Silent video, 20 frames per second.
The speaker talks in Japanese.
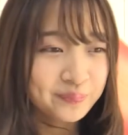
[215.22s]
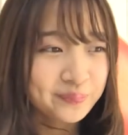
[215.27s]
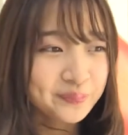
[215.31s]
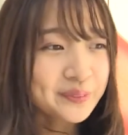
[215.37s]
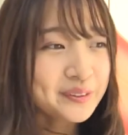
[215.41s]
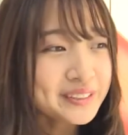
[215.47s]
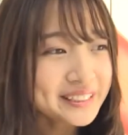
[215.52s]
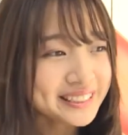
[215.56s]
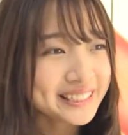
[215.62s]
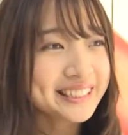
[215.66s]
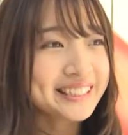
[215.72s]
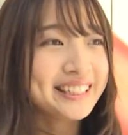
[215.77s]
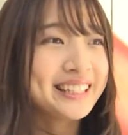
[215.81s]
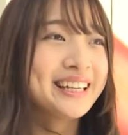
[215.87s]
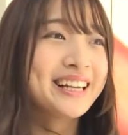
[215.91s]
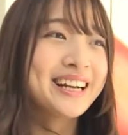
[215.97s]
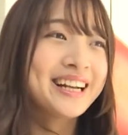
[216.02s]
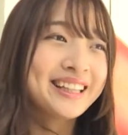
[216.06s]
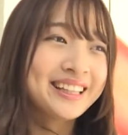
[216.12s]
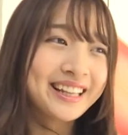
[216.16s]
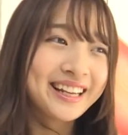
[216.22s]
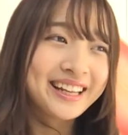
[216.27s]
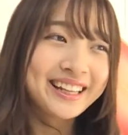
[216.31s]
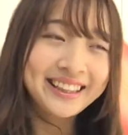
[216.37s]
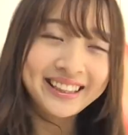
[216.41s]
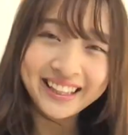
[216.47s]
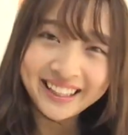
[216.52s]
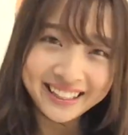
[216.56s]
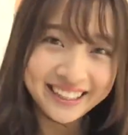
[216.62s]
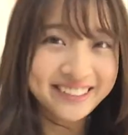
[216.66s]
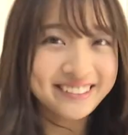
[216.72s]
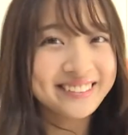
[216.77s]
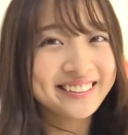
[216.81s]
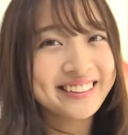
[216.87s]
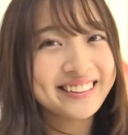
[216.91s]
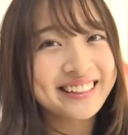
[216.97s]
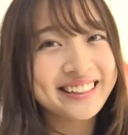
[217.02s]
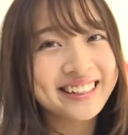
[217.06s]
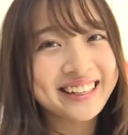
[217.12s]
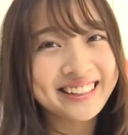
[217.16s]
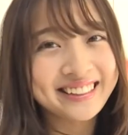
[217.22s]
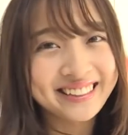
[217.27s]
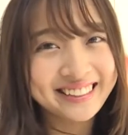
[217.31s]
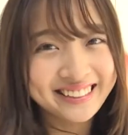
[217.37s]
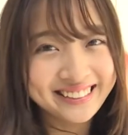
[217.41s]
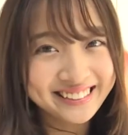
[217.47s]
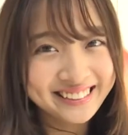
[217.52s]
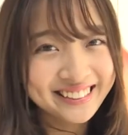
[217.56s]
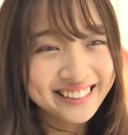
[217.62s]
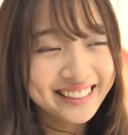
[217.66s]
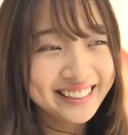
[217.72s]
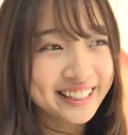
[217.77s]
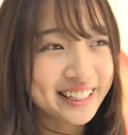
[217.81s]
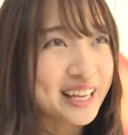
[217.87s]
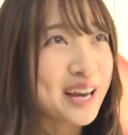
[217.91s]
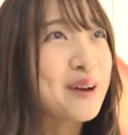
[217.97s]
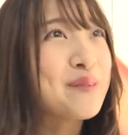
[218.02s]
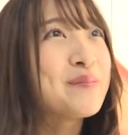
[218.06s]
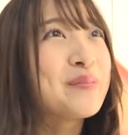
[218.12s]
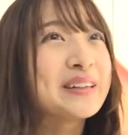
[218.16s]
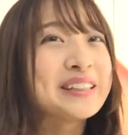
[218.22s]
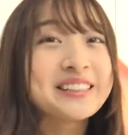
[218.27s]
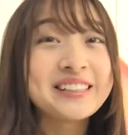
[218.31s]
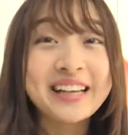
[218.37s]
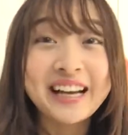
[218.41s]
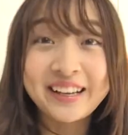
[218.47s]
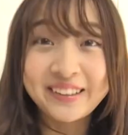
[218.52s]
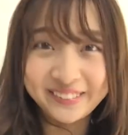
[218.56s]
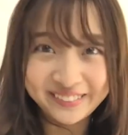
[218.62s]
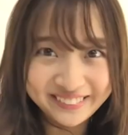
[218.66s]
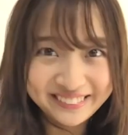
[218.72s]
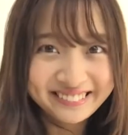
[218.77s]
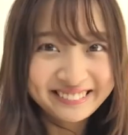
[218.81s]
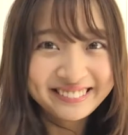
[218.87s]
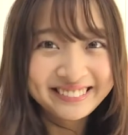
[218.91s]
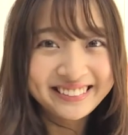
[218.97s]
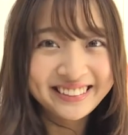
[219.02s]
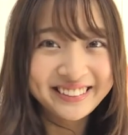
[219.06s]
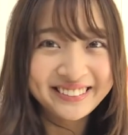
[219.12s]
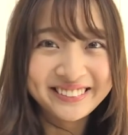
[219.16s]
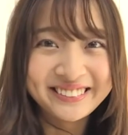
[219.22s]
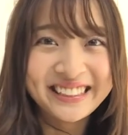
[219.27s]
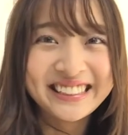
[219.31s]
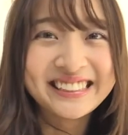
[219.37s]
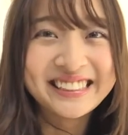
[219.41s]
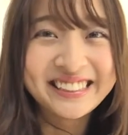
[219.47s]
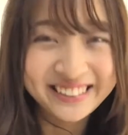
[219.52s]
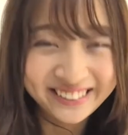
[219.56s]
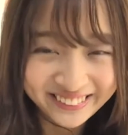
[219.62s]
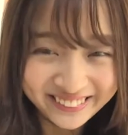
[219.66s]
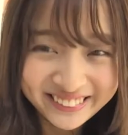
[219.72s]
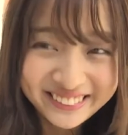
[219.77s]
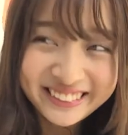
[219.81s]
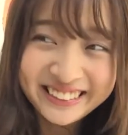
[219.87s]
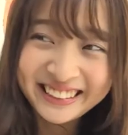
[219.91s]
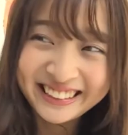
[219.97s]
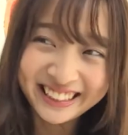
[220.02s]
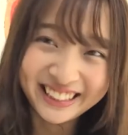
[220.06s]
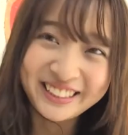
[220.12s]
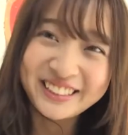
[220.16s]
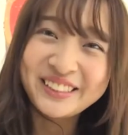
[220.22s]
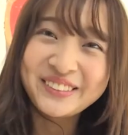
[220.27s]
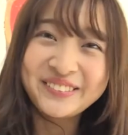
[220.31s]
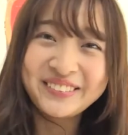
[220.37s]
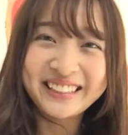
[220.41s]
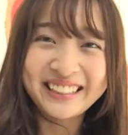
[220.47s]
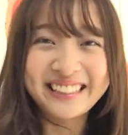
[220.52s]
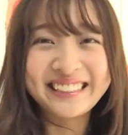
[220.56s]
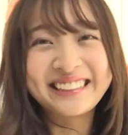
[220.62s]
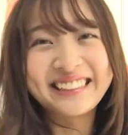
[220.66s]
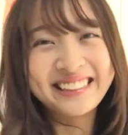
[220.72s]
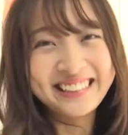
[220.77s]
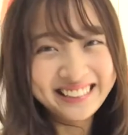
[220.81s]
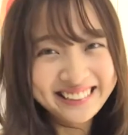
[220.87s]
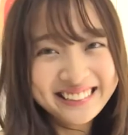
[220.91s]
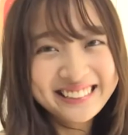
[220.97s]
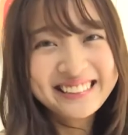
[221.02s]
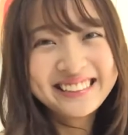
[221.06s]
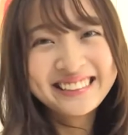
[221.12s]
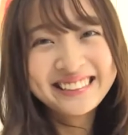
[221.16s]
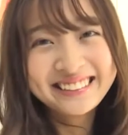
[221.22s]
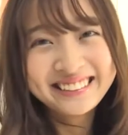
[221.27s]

もしやってなかったら大学に行ってたかったですでキャンパスライフっていうやつを楽しみたかったです